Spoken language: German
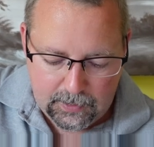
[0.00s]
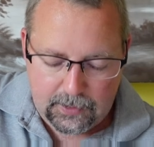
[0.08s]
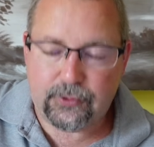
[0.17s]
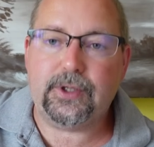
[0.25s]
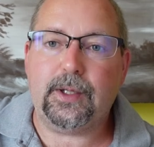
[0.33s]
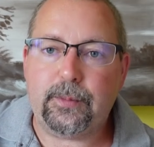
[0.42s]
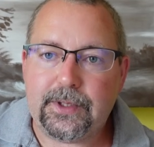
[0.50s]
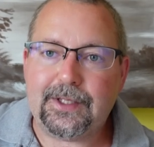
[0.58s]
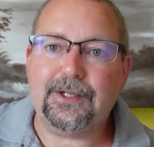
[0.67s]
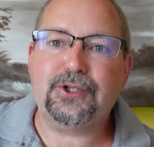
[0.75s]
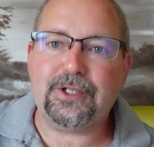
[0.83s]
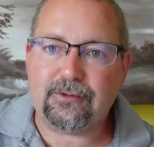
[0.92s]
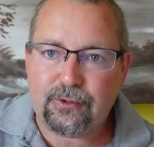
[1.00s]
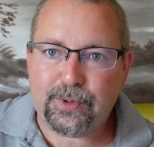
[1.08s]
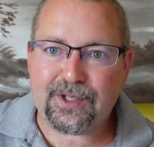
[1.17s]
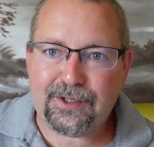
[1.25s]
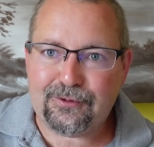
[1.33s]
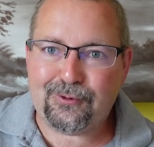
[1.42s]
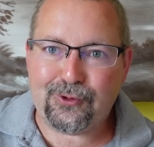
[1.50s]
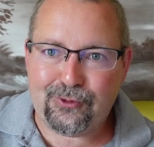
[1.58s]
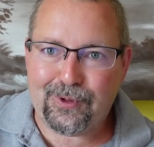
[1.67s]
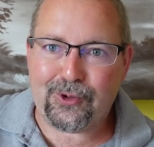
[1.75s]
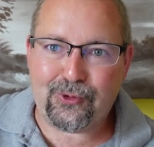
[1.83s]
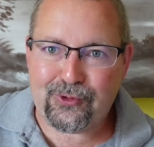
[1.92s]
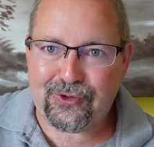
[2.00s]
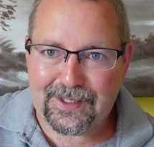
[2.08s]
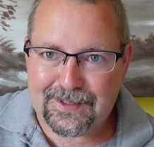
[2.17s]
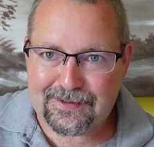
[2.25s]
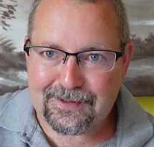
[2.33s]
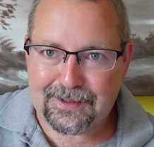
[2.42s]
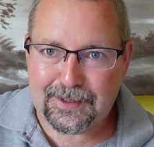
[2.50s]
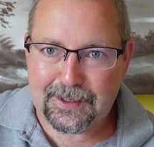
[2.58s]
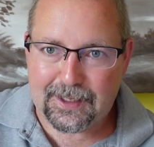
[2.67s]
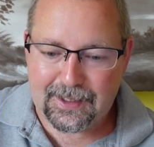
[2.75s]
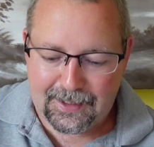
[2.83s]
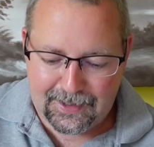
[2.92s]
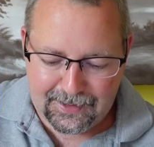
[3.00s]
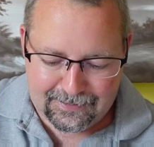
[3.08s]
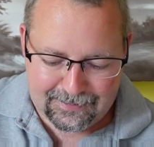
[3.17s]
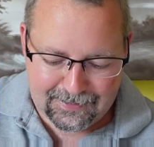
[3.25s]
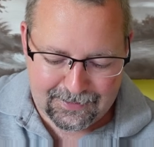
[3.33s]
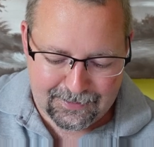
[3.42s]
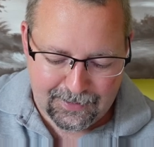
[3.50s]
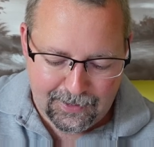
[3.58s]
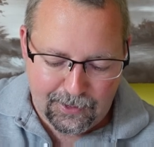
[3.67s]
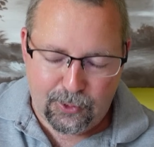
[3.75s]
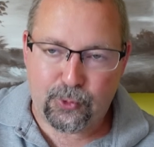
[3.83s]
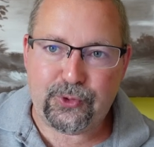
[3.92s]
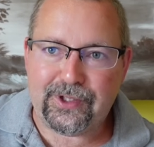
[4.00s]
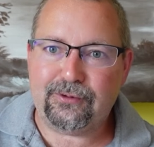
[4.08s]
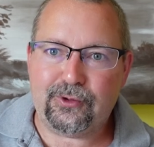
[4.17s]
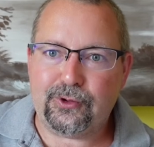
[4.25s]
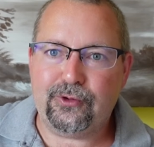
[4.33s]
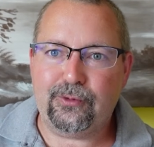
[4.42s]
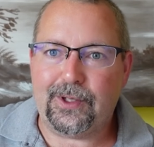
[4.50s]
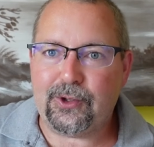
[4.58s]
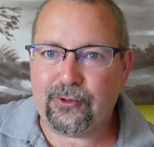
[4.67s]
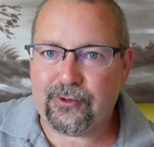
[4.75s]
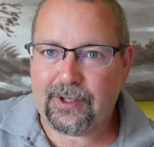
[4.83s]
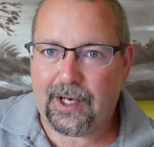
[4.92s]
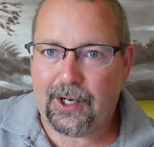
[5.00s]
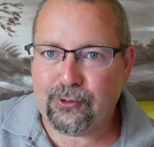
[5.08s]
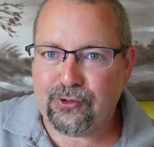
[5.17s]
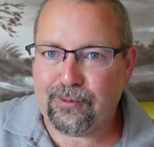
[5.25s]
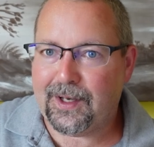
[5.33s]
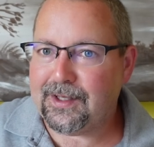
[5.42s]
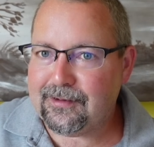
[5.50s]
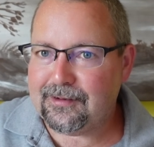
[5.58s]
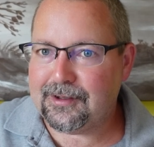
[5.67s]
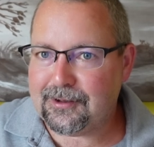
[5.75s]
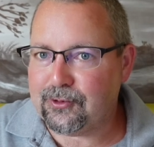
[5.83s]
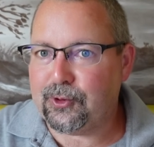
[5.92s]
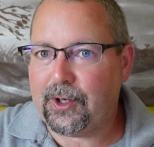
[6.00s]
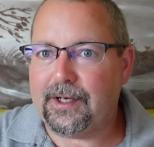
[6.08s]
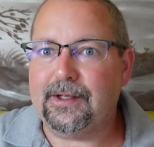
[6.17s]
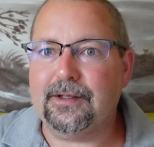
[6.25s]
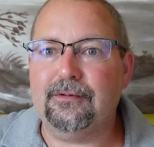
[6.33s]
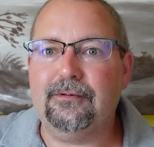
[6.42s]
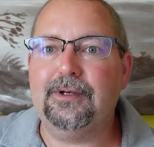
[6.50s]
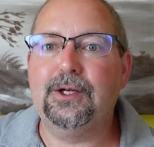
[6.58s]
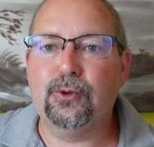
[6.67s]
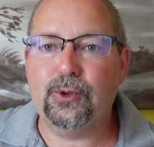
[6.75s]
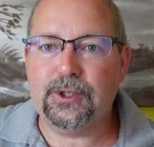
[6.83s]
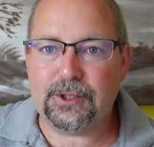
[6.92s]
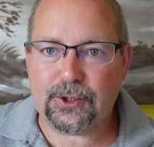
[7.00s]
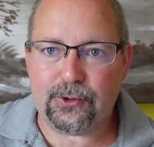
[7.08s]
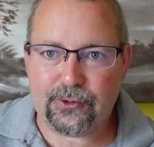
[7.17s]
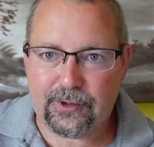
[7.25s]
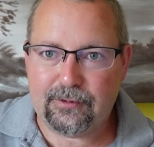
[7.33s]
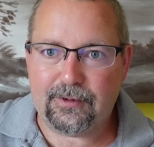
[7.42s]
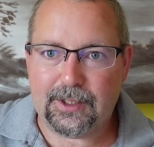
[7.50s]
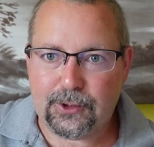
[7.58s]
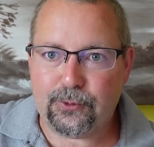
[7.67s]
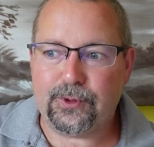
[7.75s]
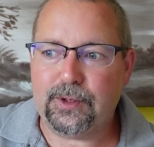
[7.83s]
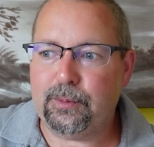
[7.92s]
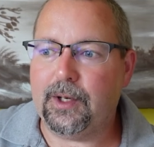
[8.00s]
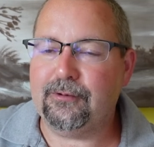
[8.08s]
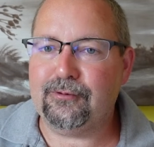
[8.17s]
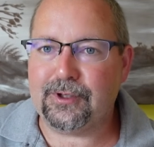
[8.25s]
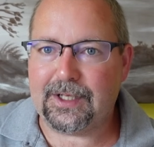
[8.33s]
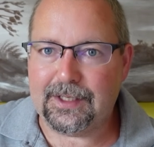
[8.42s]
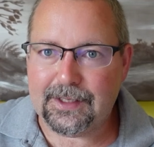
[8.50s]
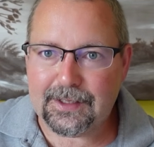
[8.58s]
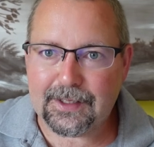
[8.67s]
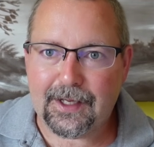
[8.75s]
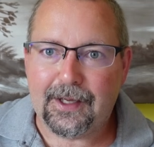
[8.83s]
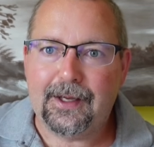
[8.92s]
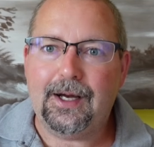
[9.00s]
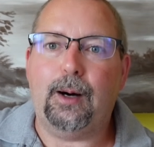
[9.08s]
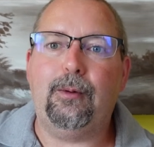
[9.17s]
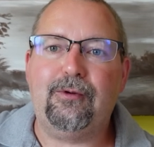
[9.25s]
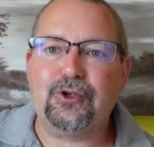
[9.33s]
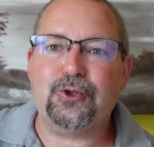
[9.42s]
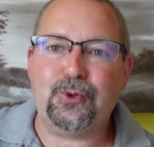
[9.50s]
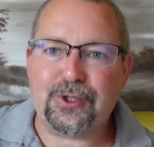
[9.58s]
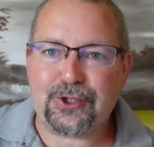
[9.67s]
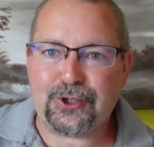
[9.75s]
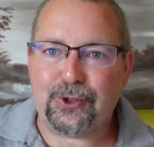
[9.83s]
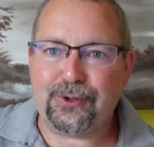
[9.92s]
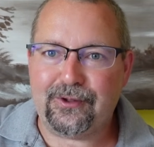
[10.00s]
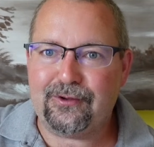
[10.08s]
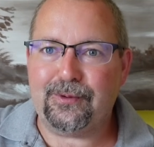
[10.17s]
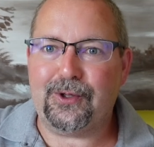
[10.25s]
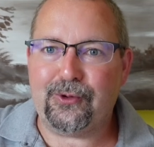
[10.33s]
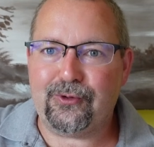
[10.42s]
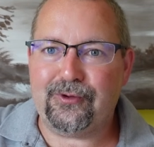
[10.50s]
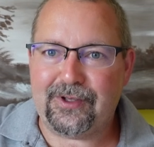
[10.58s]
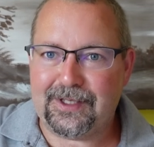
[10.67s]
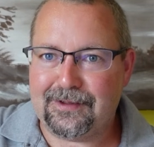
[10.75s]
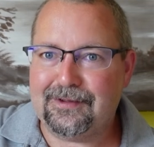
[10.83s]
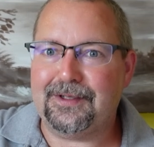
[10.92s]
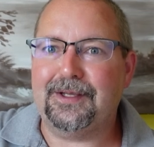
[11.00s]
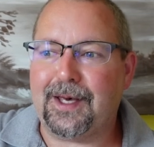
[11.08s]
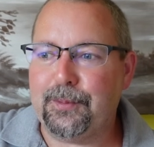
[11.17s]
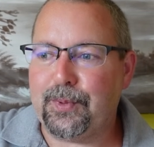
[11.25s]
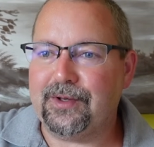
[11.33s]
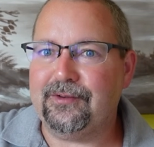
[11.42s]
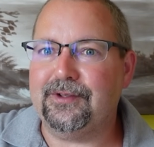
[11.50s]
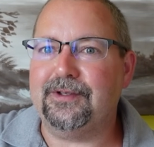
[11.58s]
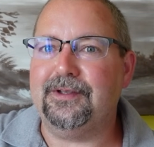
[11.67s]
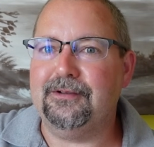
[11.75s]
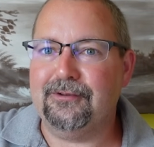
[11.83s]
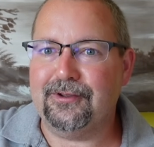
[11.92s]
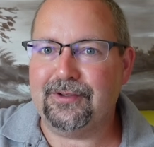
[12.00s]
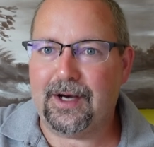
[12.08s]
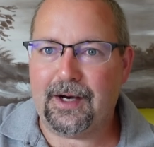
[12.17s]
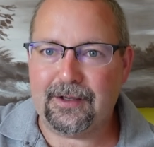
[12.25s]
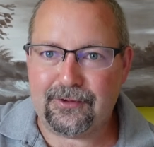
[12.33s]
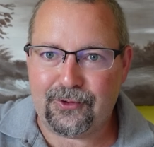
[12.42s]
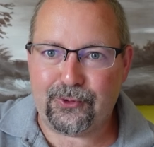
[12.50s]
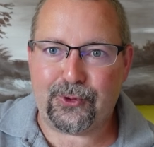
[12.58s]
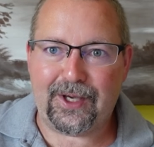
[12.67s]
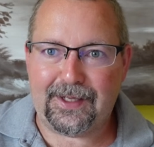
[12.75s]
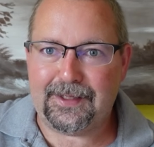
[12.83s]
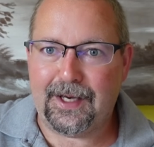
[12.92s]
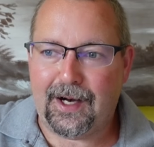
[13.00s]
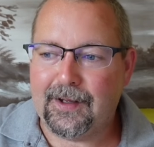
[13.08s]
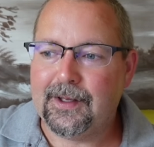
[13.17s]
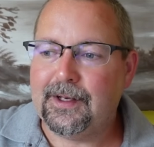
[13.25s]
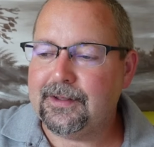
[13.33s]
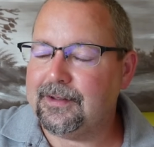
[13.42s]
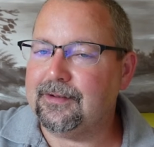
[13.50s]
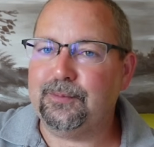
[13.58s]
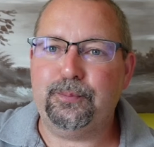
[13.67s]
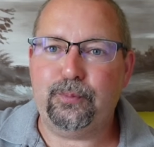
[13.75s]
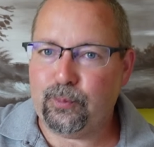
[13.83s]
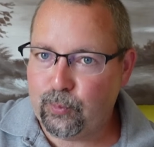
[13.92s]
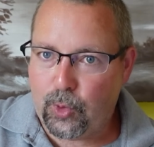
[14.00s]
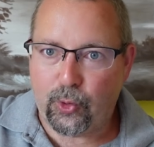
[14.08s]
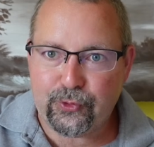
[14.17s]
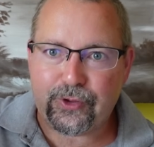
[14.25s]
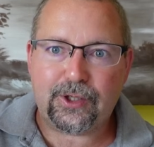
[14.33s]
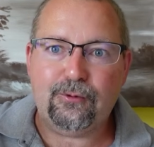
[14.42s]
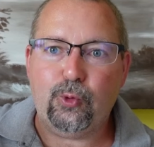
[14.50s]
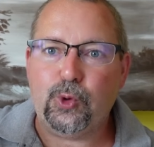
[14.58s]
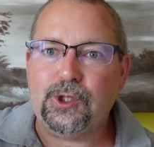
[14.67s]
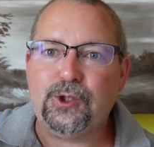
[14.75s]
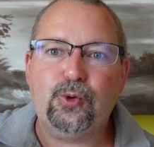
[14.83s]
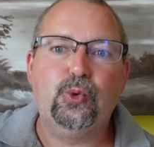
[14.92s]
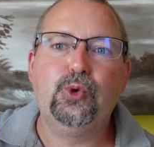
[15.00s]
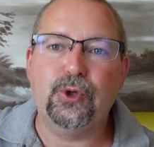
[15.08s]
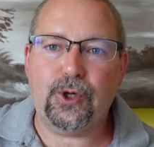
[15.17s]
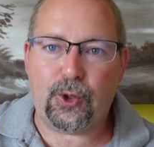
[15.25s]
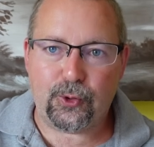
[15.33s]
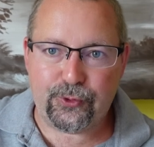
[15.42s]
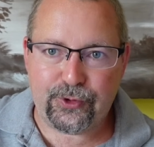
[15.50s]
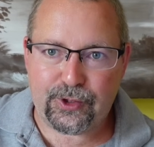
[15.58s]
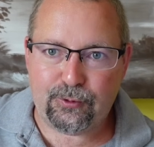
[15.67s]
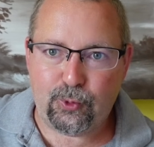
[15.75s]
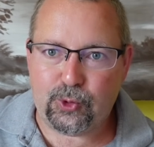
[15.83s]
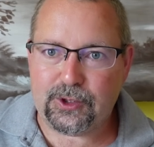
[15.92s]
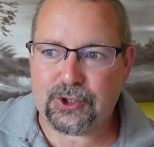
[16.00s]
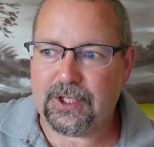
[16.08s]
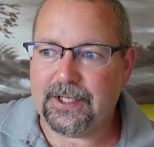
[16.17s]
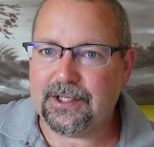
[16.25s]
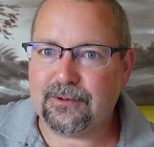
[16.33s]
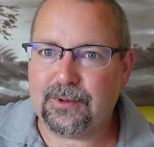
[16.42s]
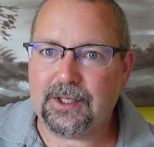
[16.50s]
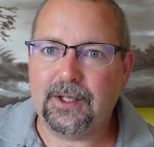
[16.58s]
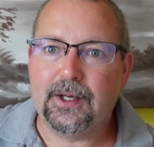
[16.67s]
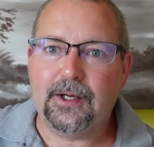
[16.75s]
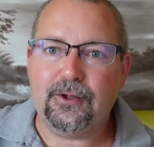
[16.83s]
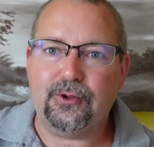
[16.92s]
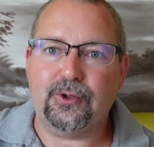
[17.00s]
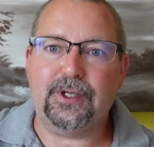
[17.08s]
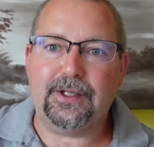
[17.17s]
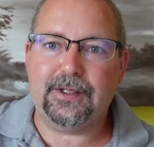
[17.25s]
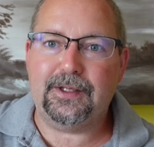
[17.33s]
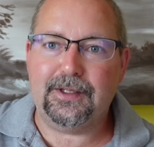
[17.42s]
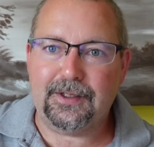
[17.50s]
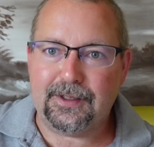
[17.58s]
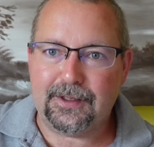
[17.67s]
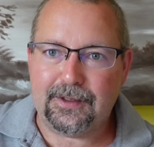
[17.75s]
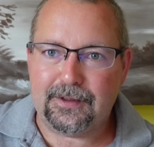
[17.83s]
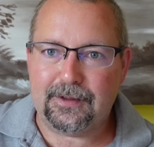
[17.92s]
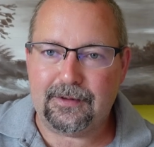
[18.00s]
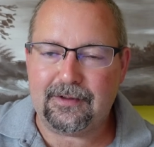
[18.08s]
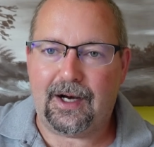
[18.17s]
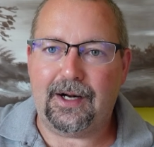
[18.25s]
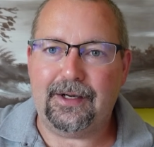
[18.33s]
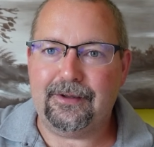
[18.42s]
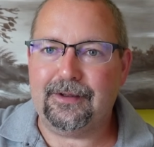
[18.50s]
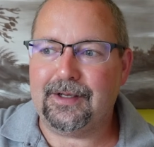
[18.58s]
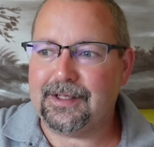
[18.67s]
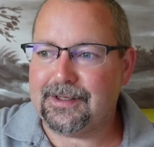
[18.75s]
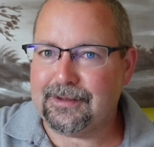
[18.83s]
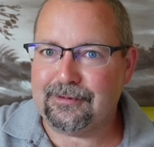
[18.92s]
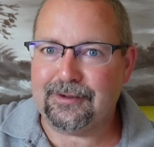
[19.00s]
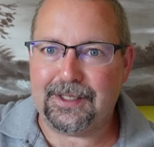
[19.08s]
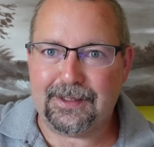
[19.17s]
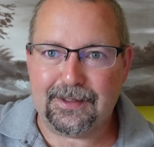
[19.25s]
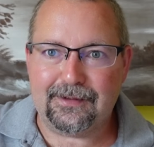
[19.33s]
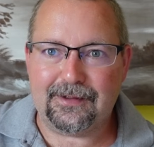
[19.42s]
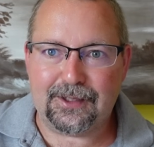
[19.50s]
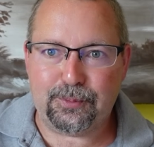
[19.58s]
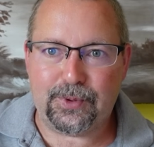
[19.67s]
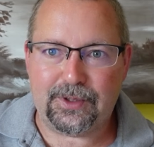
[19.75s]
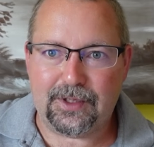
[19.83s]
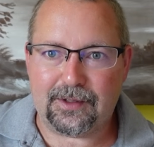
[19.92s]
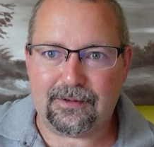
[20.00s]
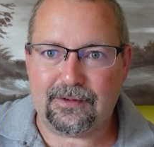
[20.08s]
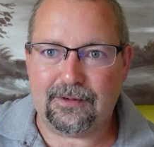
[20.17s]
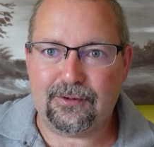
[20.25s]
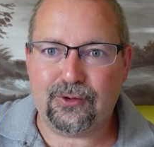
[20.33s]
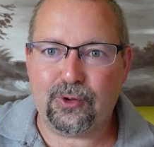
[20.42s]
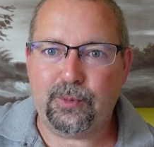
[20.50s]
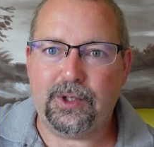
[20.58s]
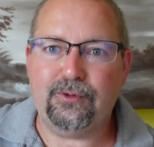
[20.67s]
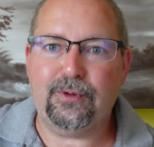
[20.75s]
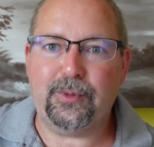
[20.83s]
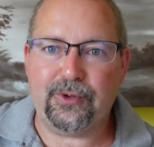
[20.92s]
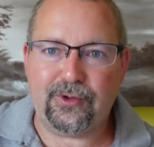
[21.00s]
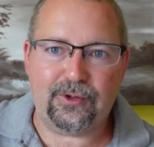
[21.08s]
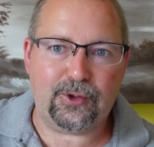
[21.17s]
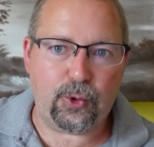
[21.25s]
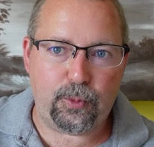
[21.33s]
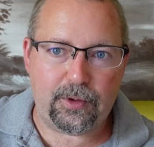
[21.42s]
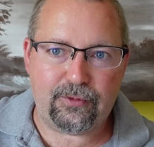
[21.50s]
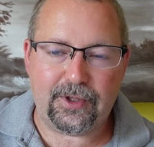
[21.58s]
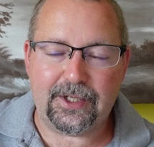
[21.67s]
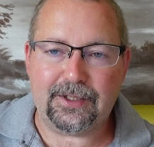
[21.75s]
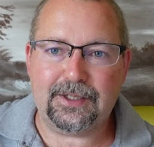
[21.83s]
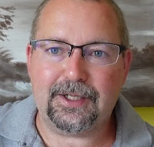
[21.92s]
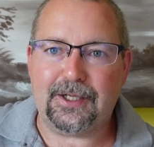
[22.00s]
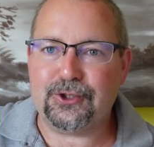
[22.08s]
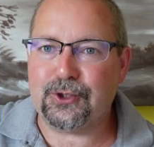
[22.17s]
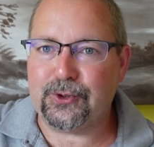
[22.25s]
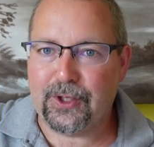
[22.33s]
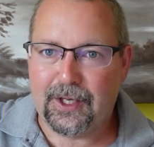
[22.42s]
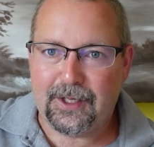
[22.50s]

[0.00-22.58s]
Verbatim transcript: Also ich habe mir den Geschäftsbericht von 2016 äh, angesehen und den von 2023, also relativ willkürlich ausgewählt und die beiden verglichen, habe aber schon geschaut, dass 2016 ein repräsentatives Jahr ist, also kein Jahr, das außergewöhnlich gut oder außergewöhnlich schlecht war, sondern die, die Zahlen äh, verändern sich bei Texas Instrument, wenn man sie sich oberflächlich anschaut,